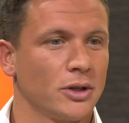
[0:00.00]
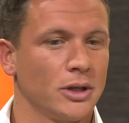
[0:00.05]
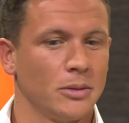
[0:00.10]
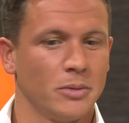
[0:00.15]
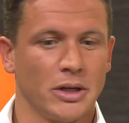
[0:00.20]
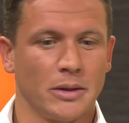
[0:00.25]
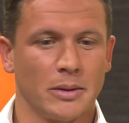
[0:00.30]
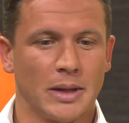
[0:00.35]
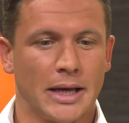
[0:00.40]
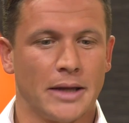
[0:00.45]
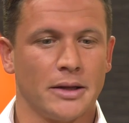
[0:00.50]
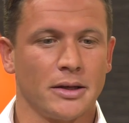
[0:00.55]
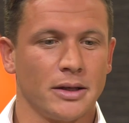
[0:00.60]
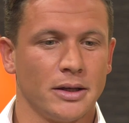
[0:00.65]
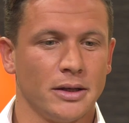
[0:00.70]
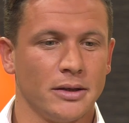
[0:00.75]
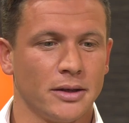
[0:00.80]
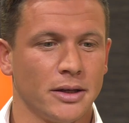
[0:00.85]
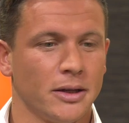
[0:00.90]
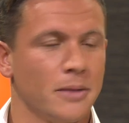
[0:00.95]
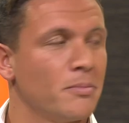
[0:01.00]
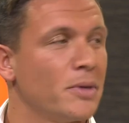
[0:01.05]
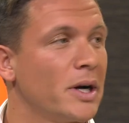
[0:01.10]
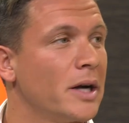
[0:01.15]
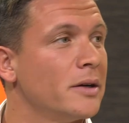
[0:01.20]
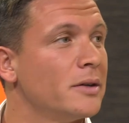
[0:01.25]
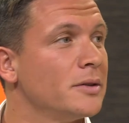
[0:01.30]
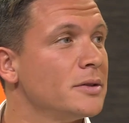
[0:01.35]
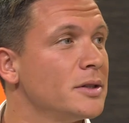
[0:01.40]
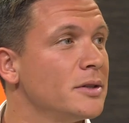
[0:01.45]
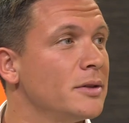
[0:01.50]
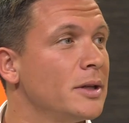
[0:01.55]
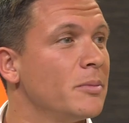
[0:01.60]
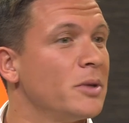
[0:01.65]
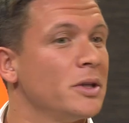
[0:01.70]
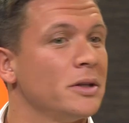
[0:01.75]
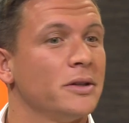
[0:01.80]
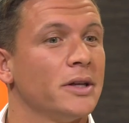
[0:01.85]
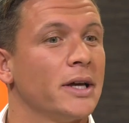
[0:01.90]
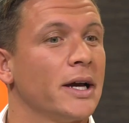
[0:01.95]
gib einem kleinen Kind einen Ball, sie nehmen
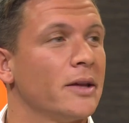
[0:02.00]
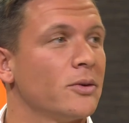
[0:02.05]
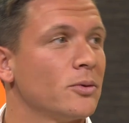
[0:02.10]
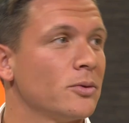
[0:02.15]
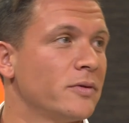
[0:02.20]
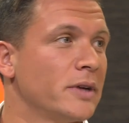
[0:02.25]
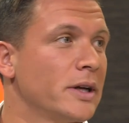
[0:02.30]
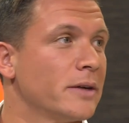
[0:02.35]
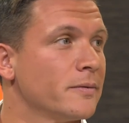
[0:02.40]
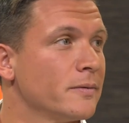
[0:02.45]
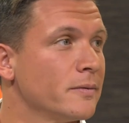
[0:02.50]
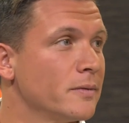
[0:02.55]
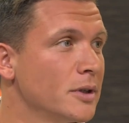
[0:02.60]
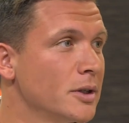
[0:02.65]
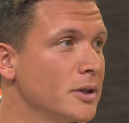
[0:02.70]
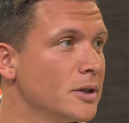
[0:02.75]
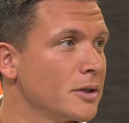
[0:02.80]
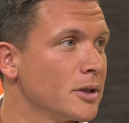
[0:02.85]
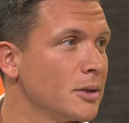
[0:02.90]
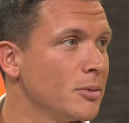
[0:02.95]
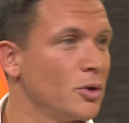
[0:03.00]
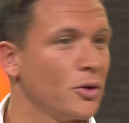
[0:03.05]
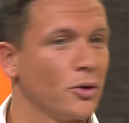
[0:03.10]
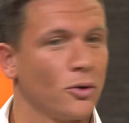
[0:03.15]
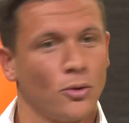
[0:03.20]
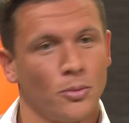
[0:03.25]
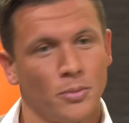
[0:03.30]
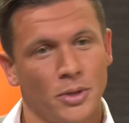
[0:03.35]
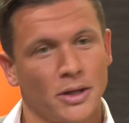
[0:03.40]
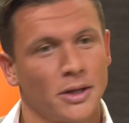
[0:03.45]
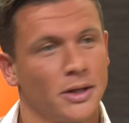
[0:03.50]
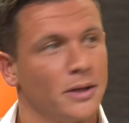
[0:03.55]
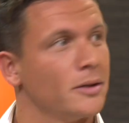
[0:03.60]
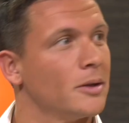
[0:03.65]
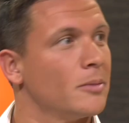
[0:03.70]
ihn in die Hand und werfen. Gib in Europa einen Kind